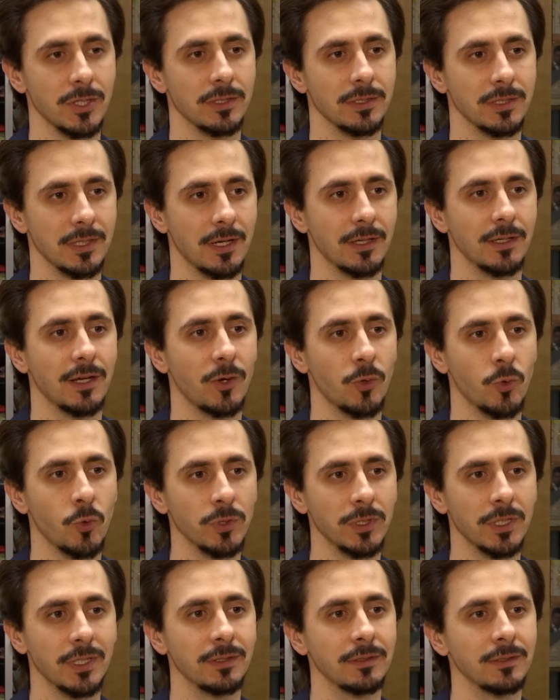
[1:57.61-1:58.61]
строка
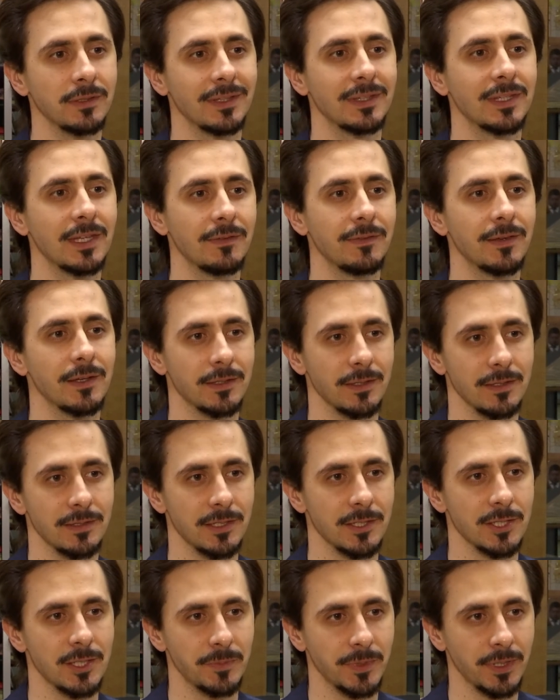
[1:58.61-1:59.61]
кода неверно, с
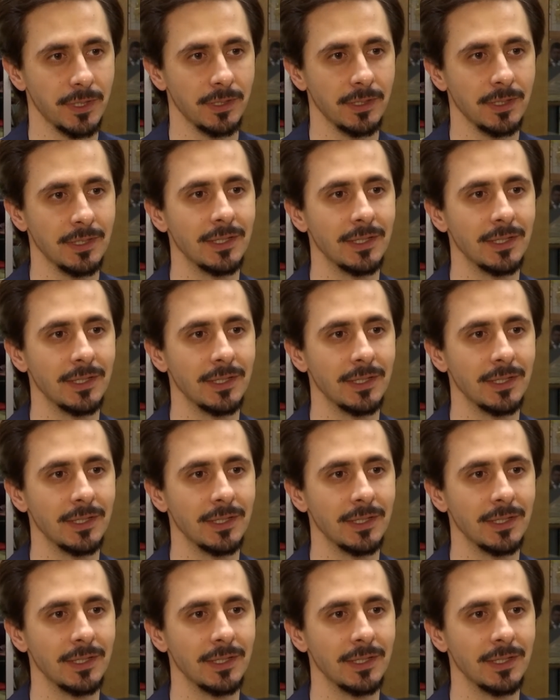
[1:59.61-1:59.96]
ошибкой.